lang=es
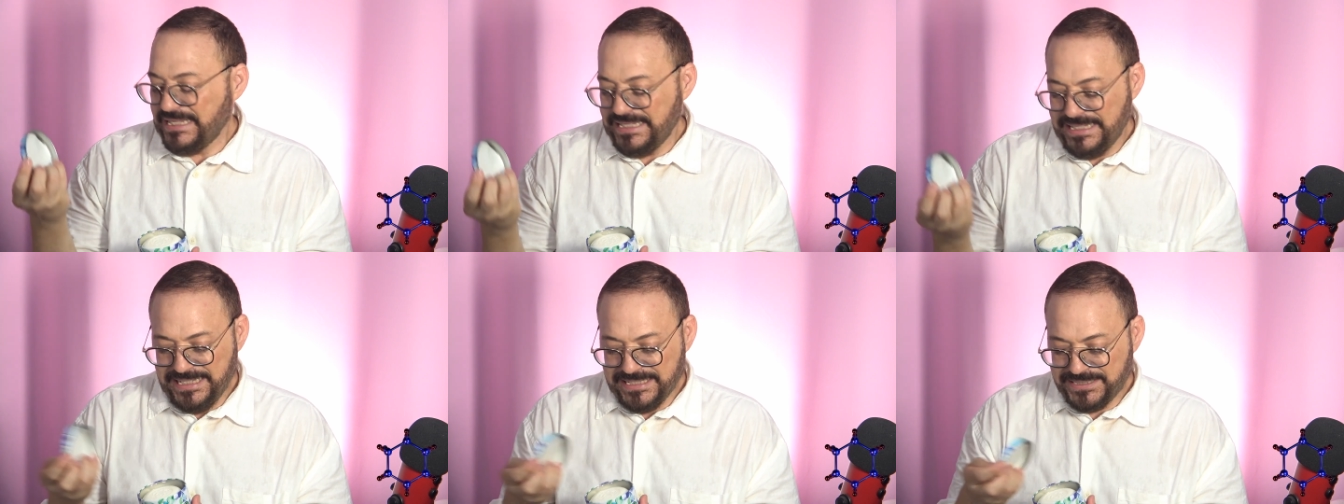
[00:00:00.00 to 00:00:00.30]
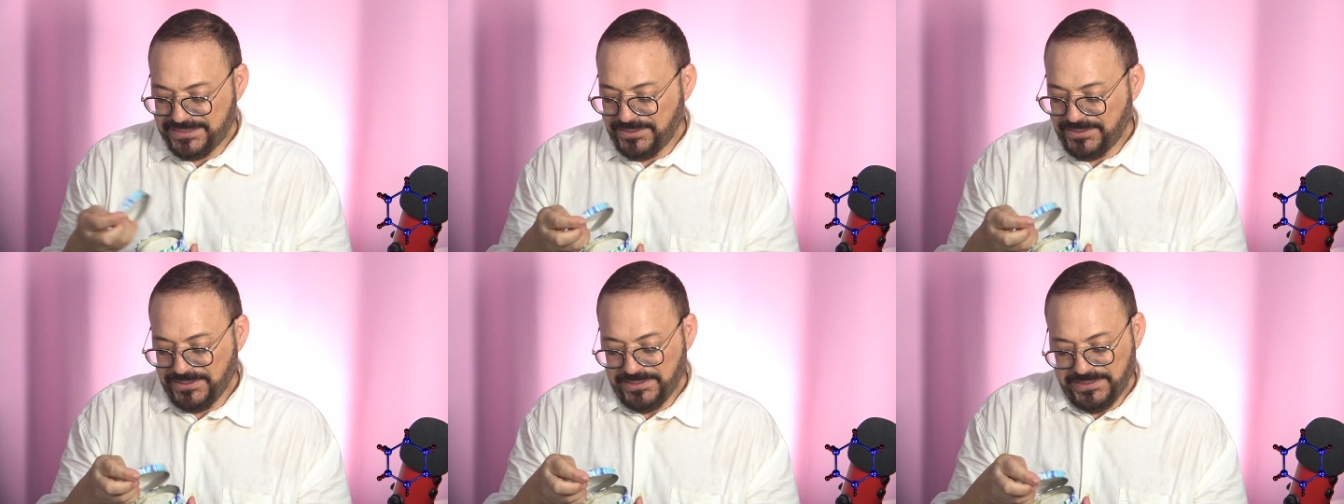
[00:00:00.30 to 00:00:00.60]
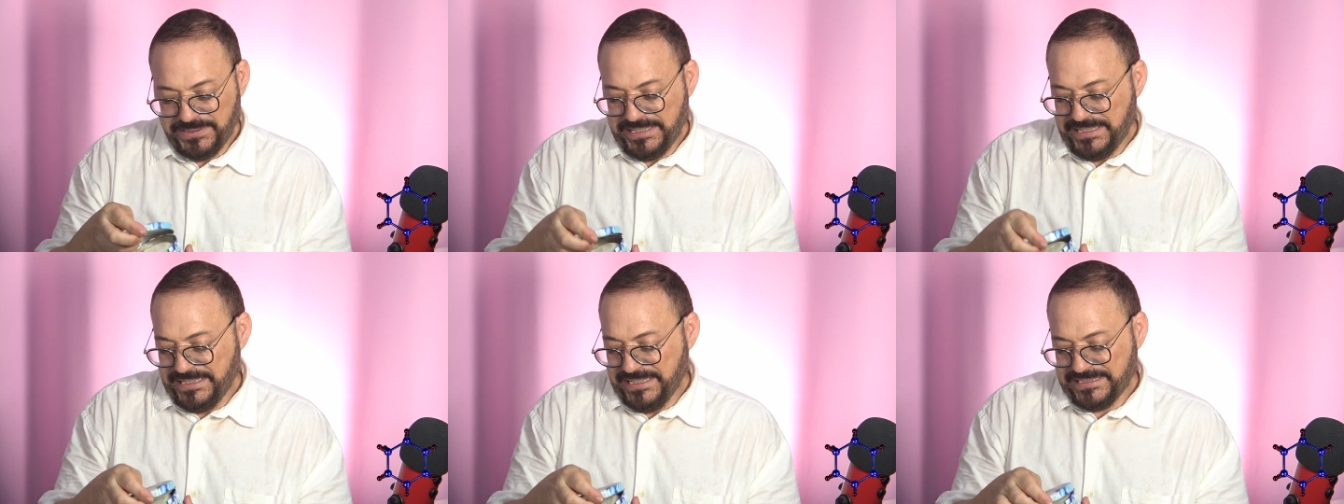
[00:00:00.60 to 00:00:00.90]
y
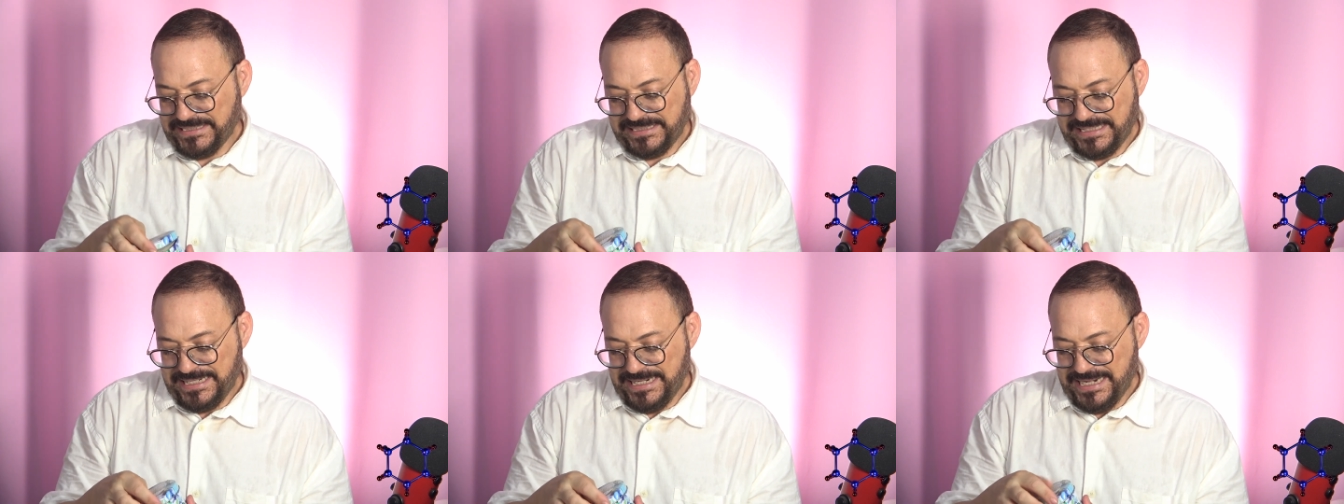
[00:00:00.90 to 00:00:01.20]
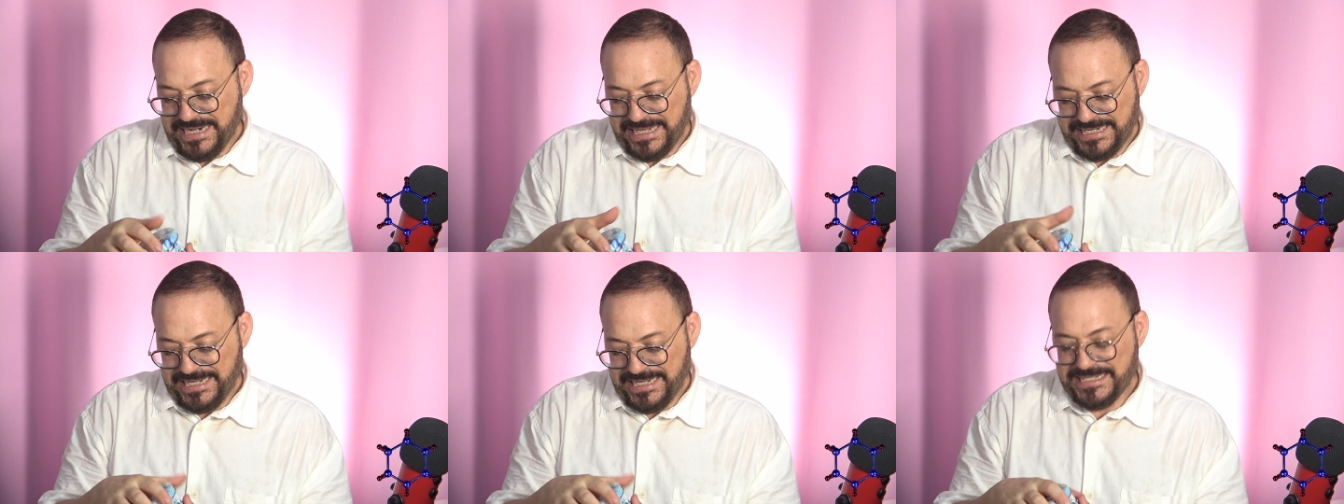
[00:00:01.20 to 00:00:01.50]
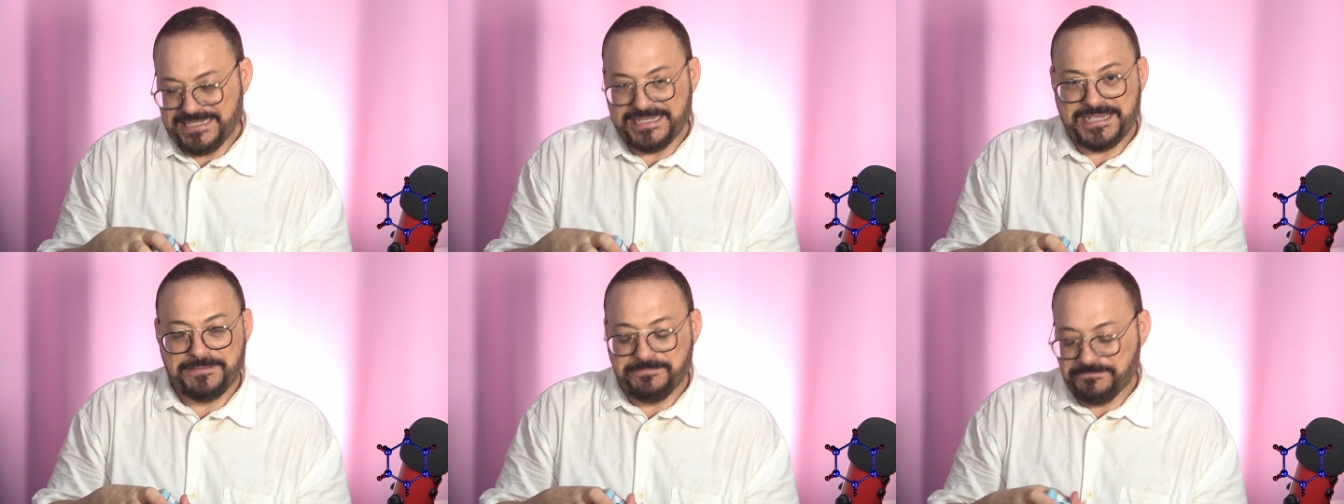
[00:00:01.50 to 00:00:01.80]
esto es la
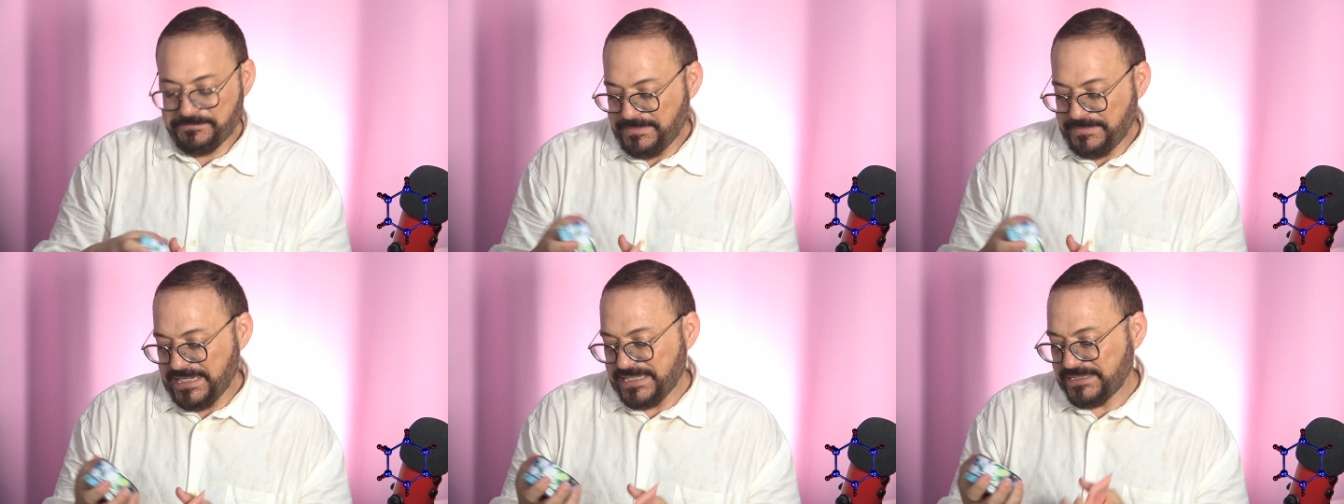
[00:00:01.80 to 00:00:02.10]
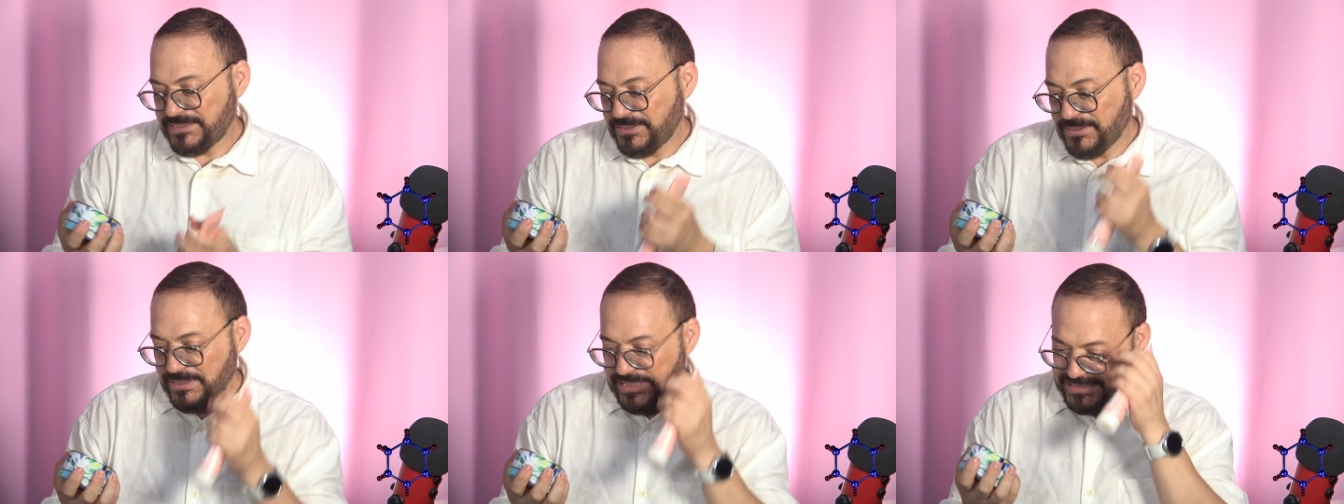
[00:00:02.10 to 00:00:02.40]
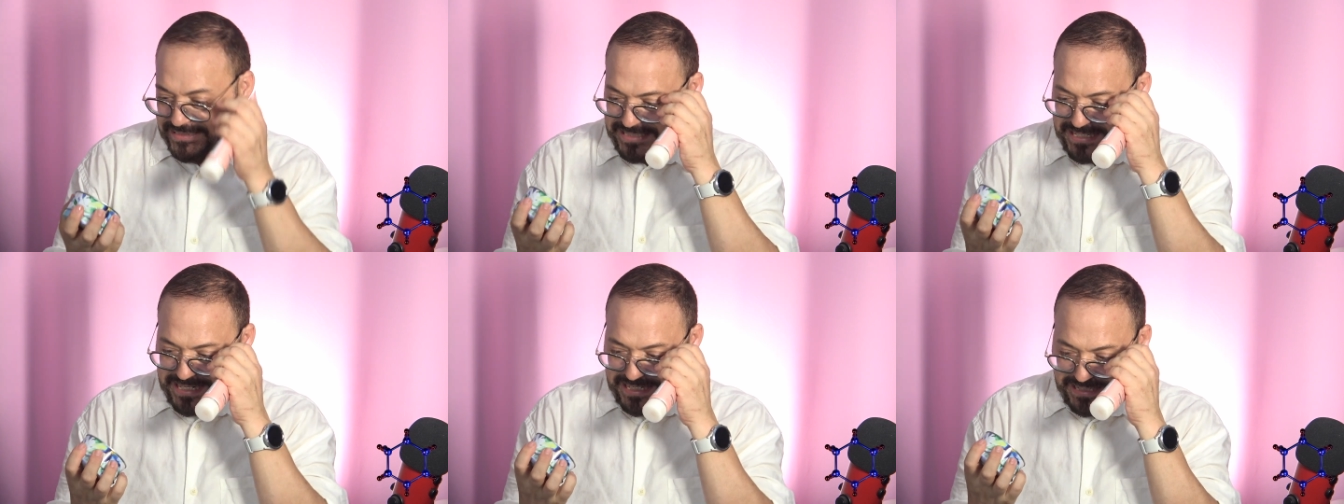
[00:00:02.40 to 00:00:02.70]
caña. Esto
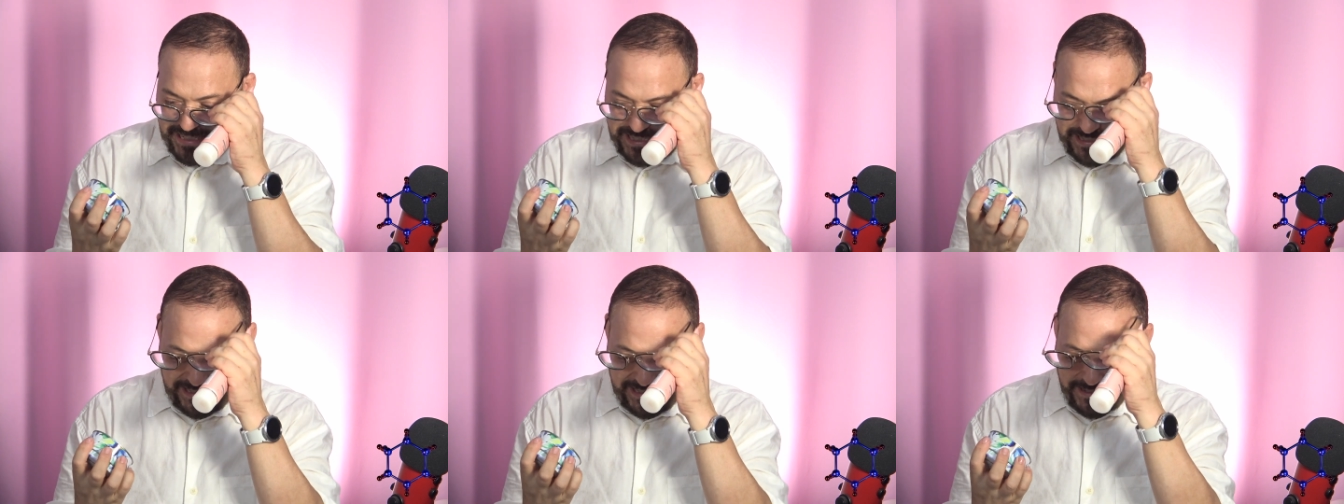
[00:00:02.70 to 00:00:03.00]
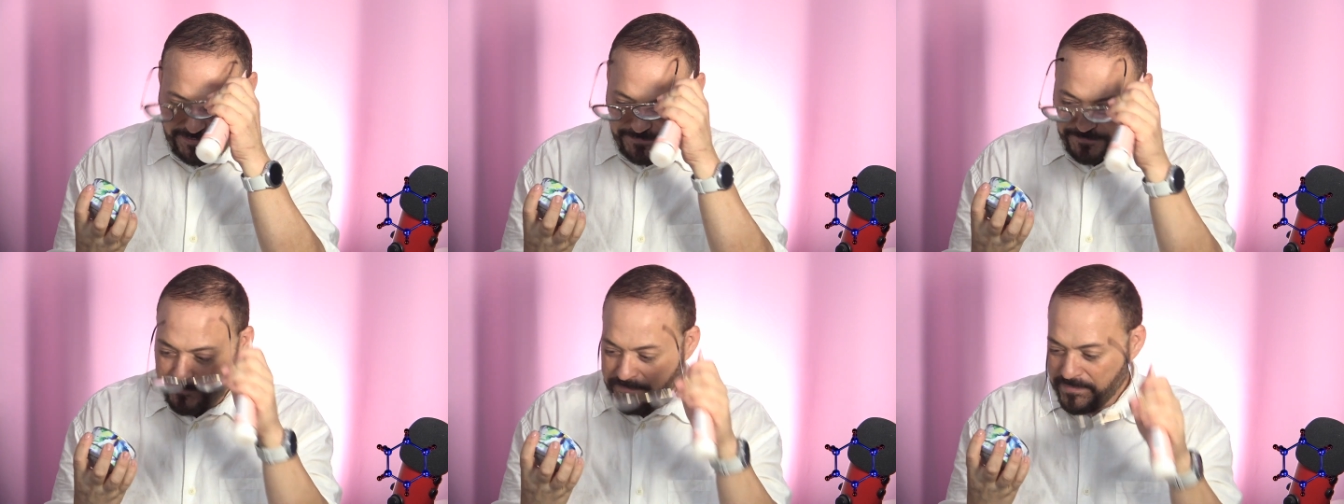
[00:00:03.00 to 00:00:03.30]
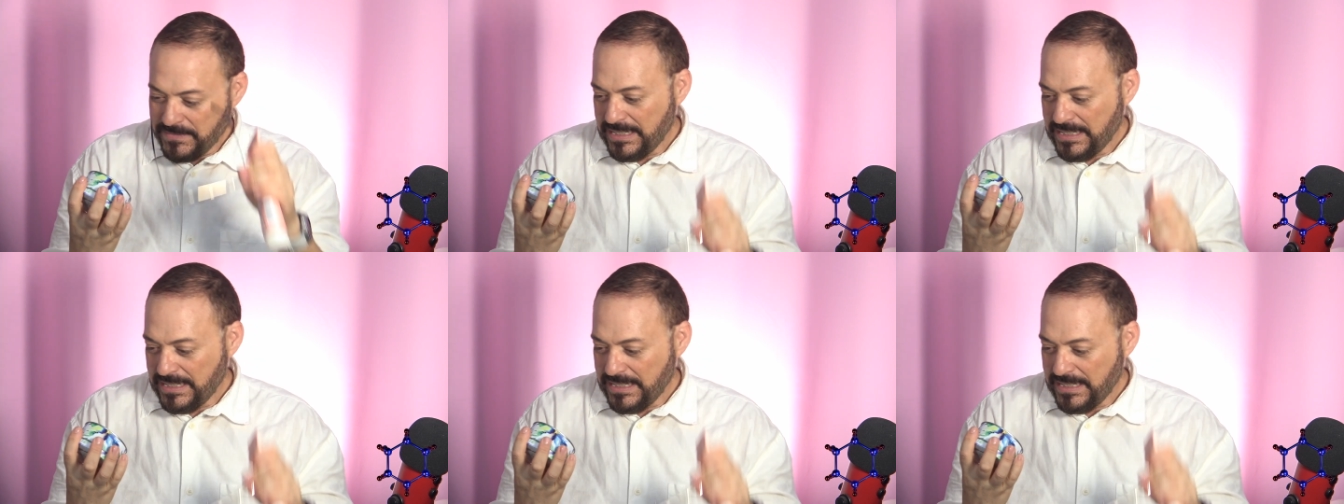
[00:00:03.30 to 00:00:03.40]
es la caña.